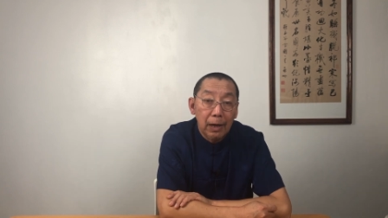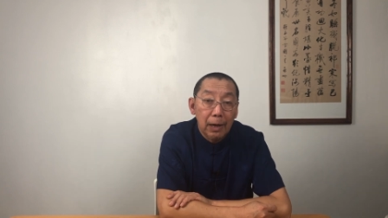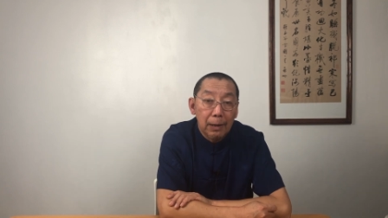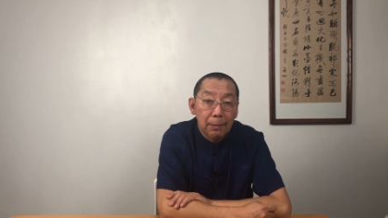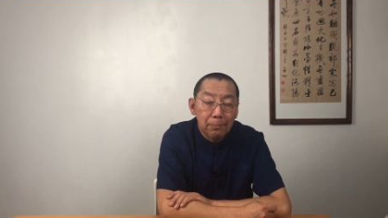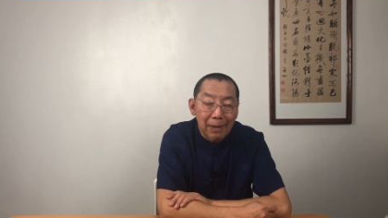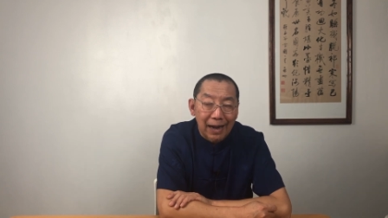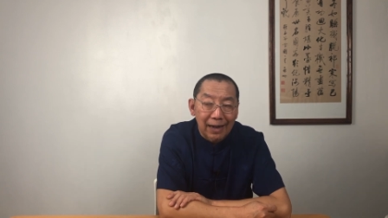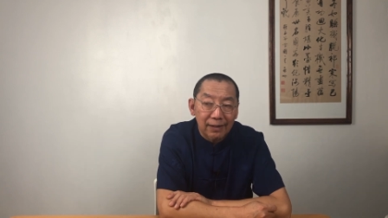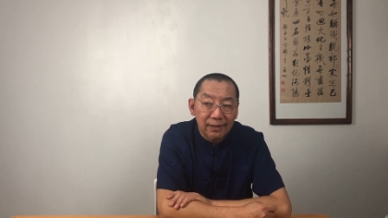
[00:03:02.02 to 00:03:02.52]

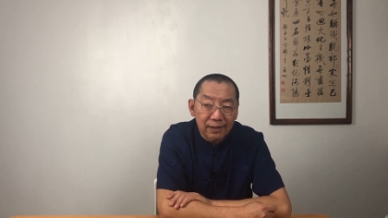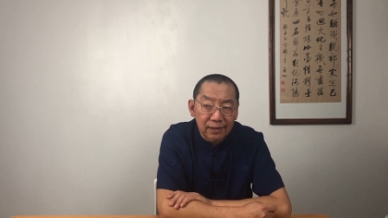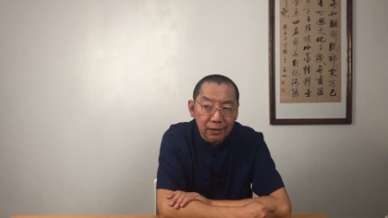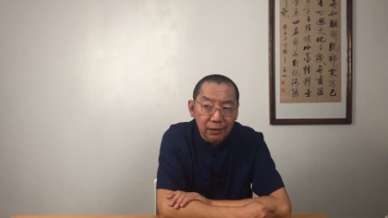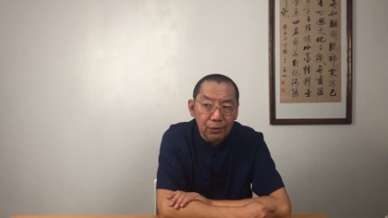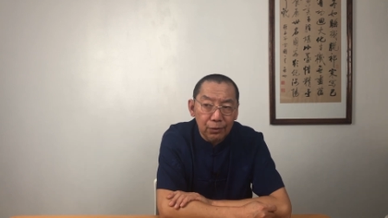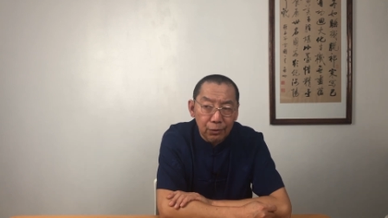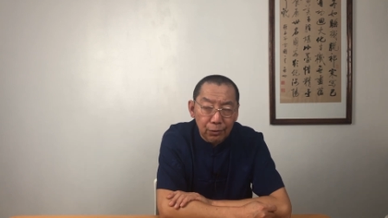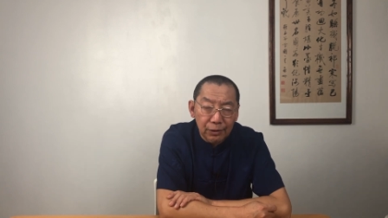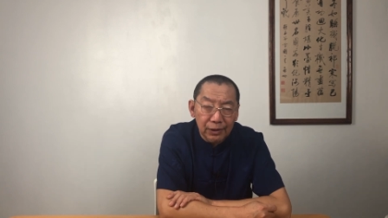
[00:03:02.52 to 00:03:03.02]
马思
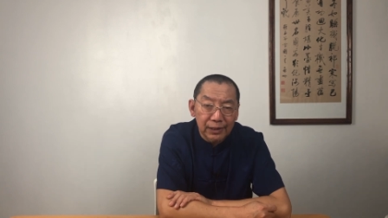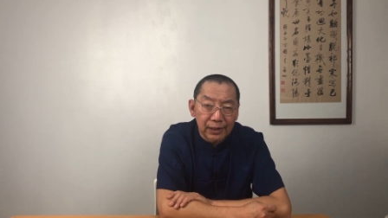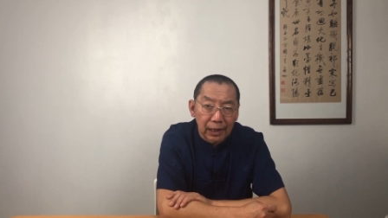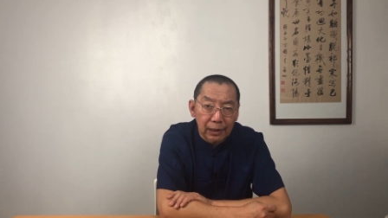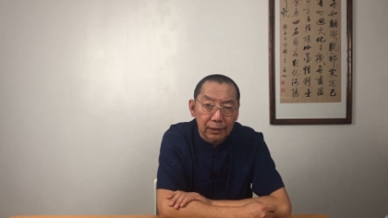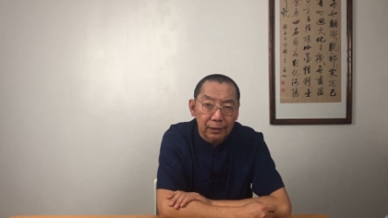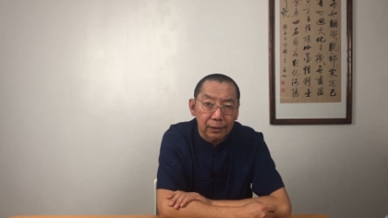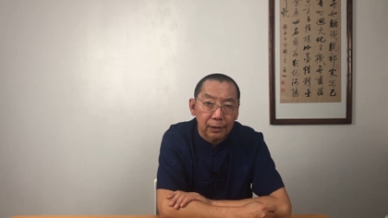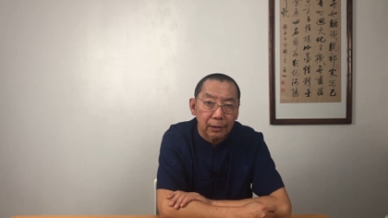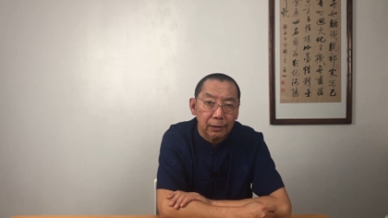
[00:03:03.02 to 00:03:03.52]
聪
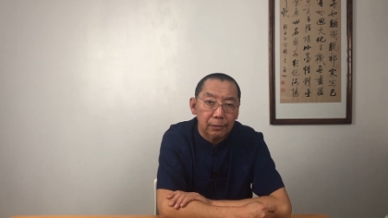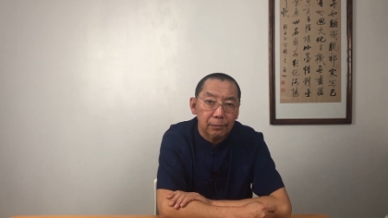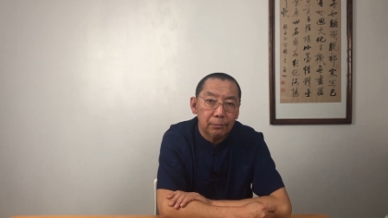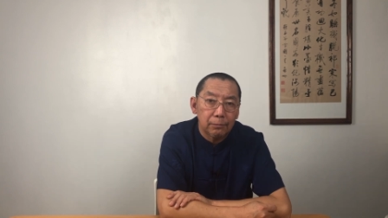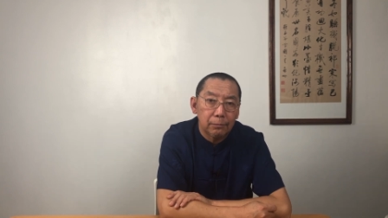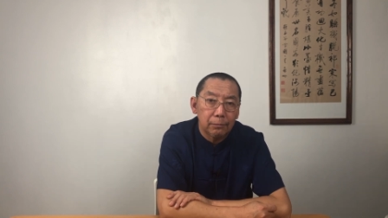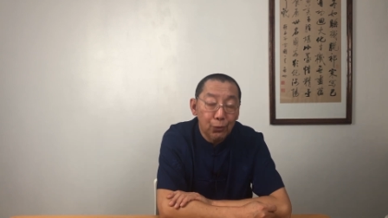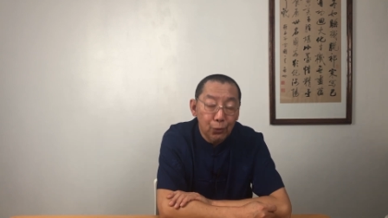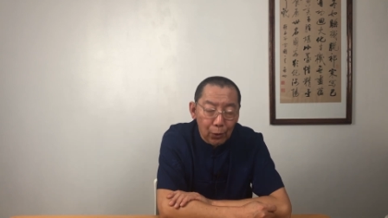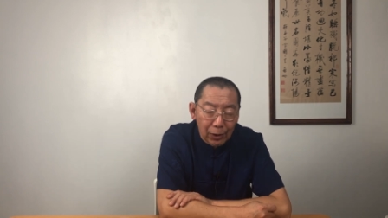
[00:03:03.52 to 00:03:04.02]
先生
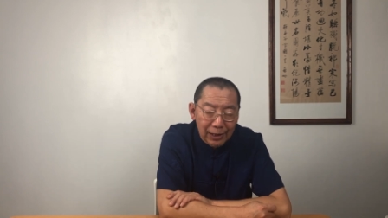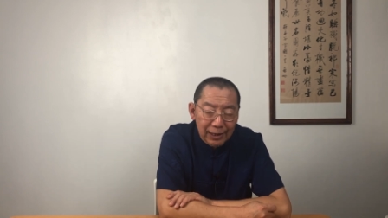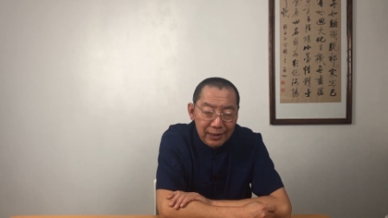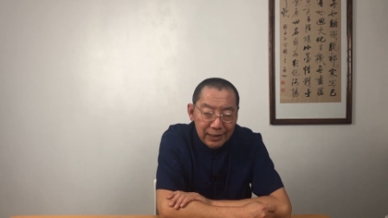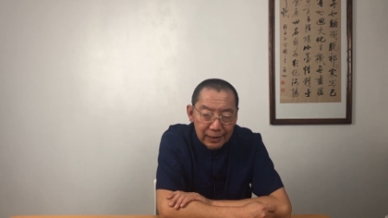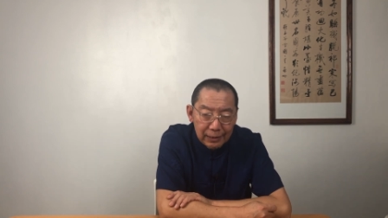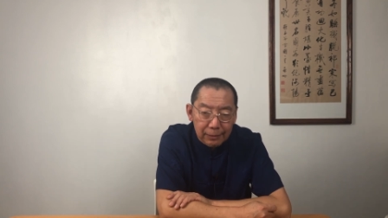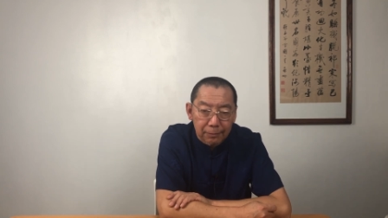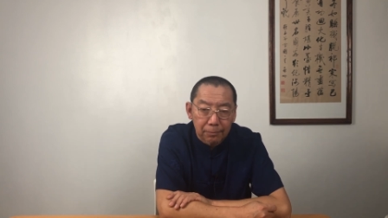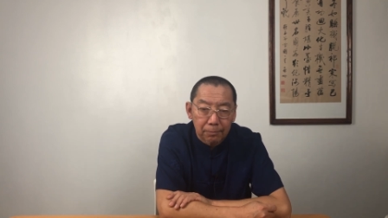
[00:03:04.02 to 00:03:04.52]
最
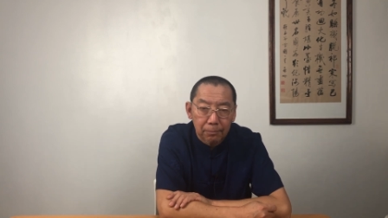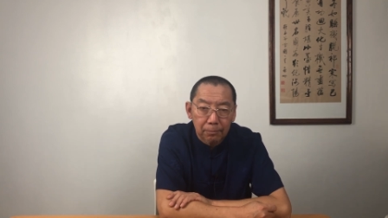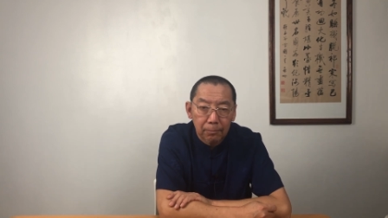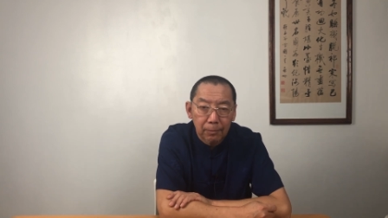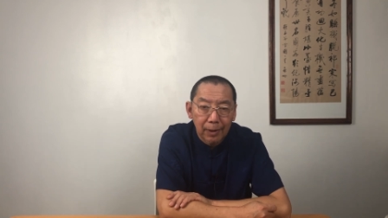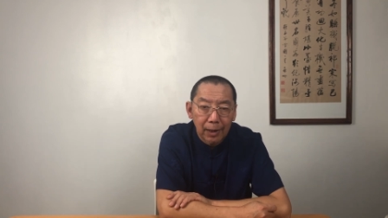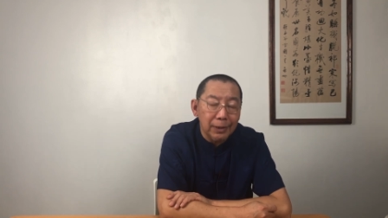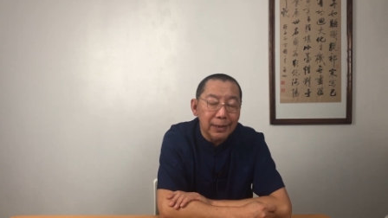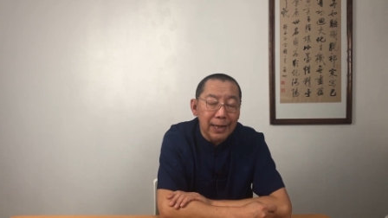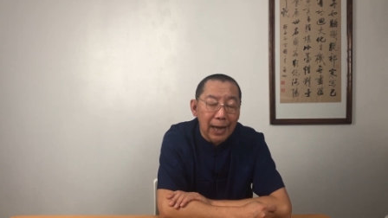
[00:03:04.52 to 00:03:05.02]
近
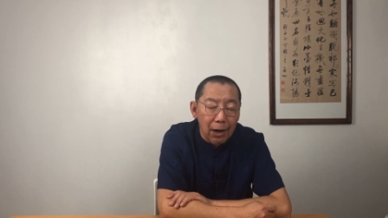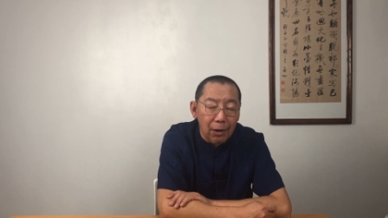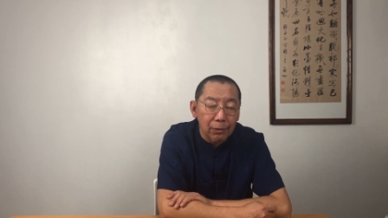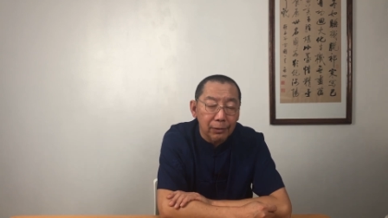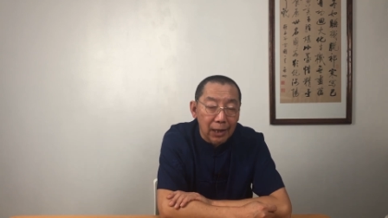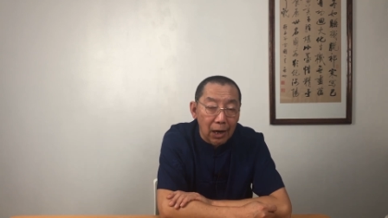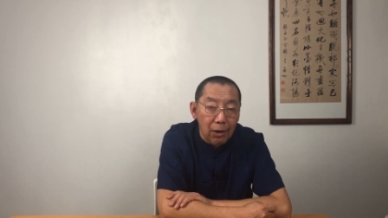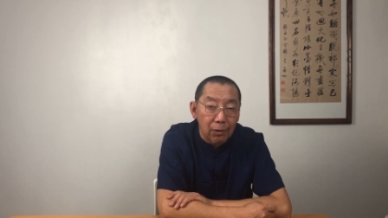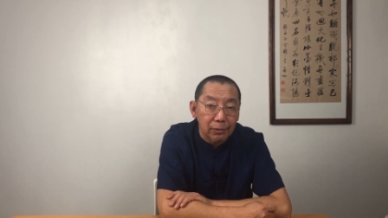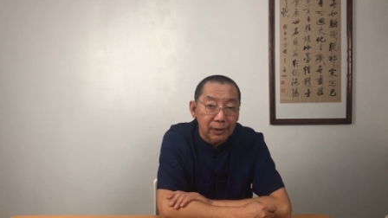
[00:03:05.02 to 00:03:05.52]
要
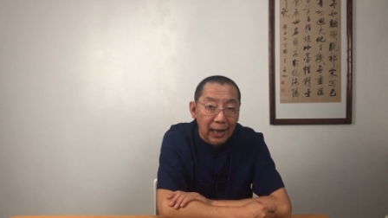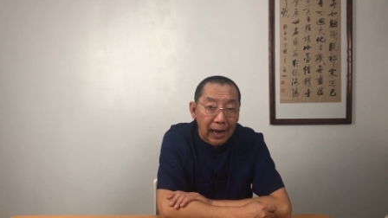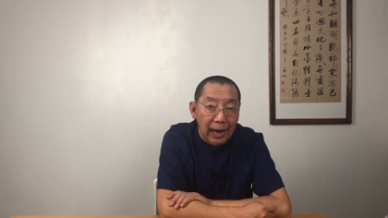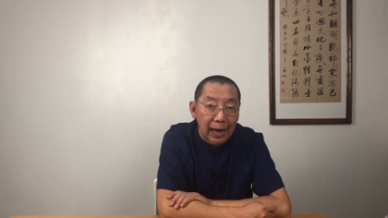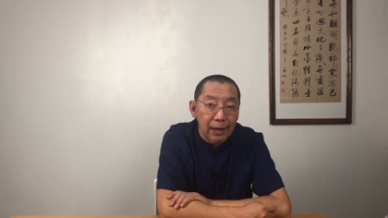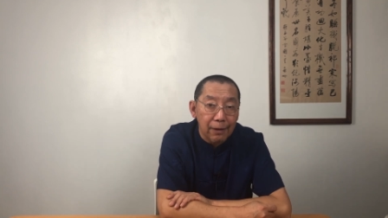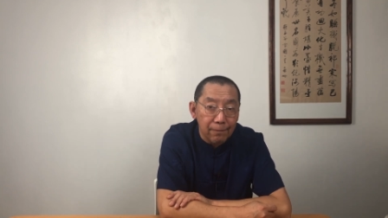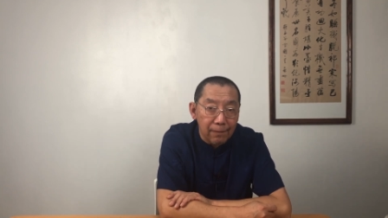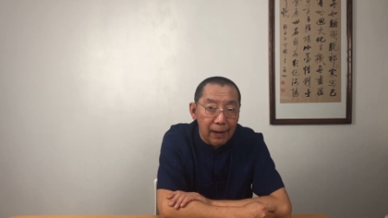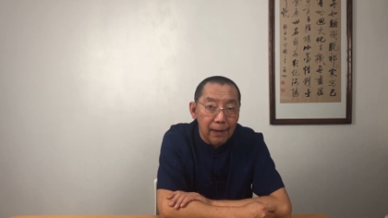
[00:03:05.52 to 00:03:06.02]
到
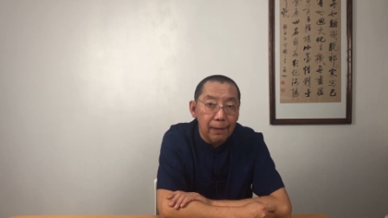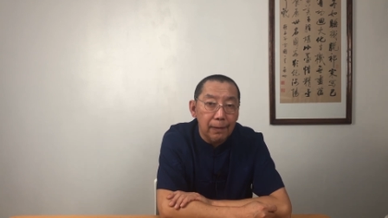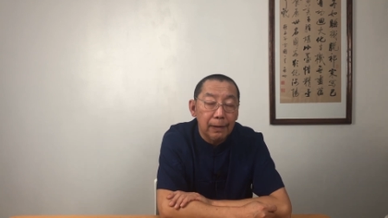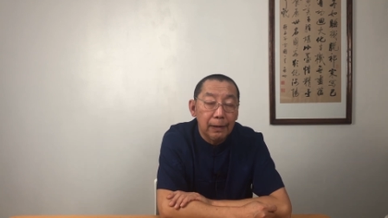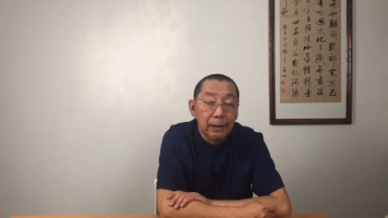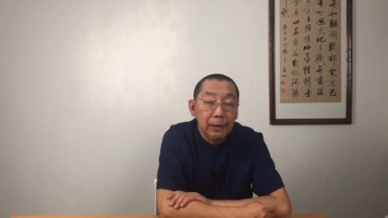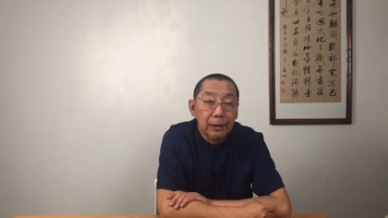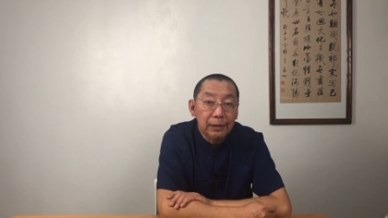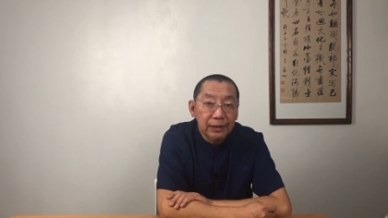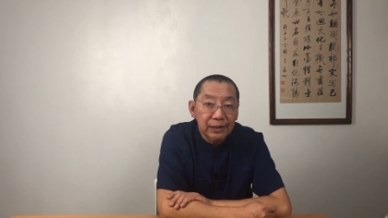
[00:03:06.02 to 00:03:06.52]
台湾
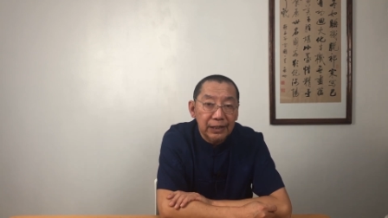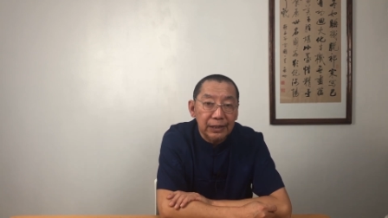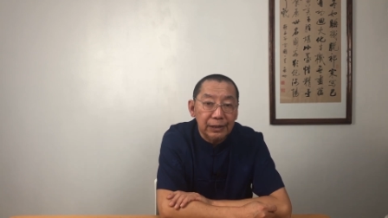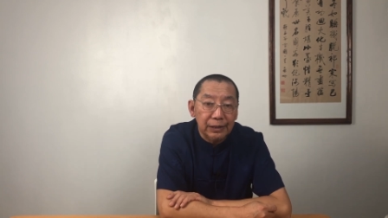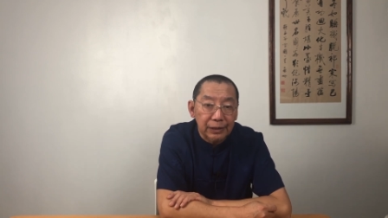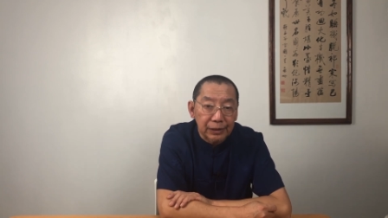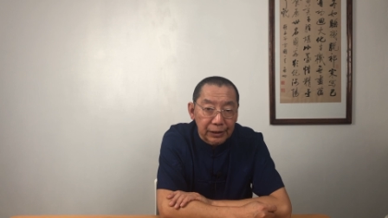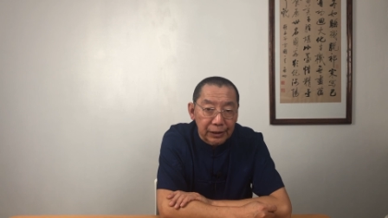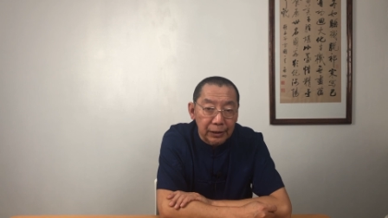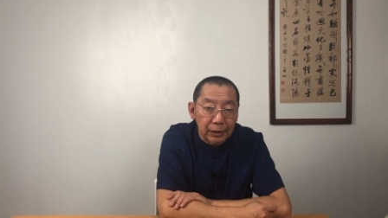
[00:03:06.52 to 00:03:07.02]

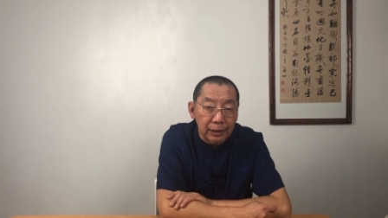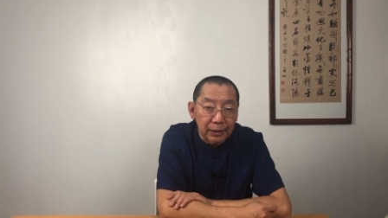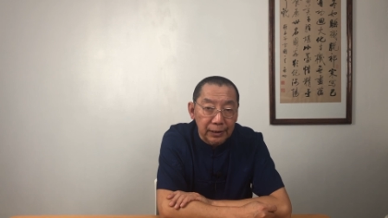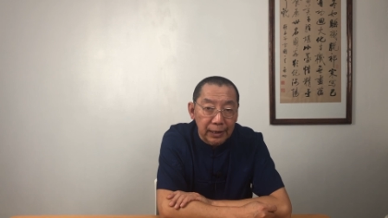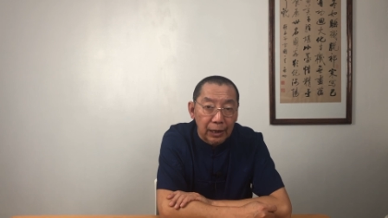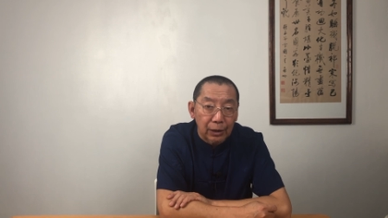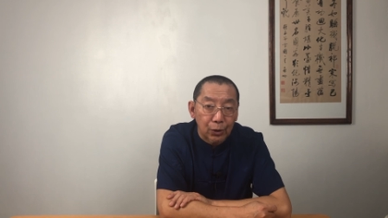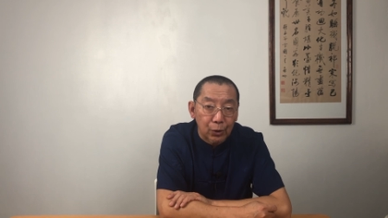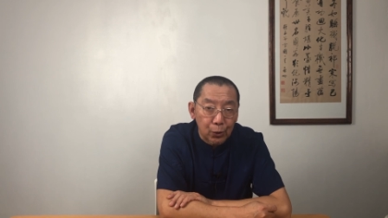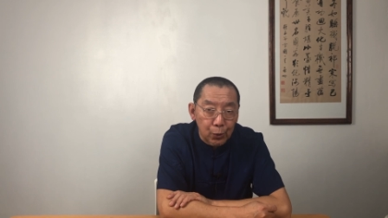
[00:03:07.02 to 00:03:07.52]
进行
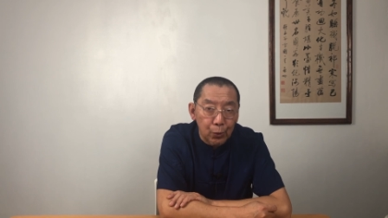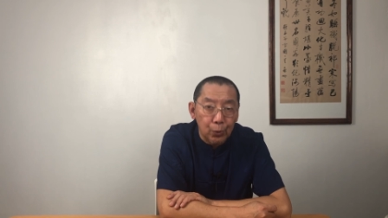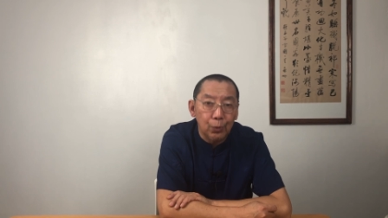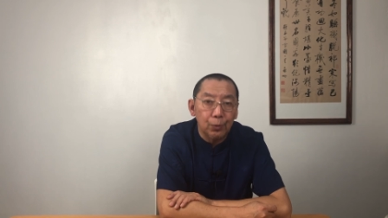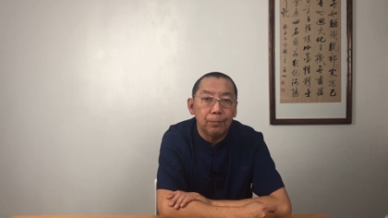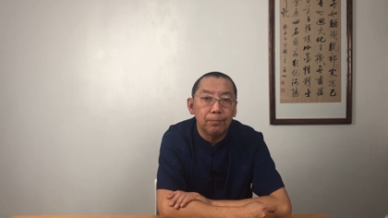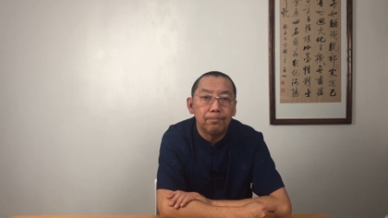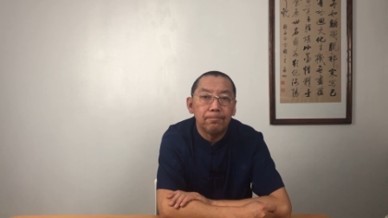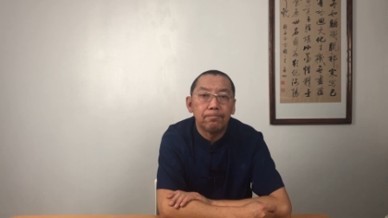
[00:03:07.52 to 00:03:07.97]
演出，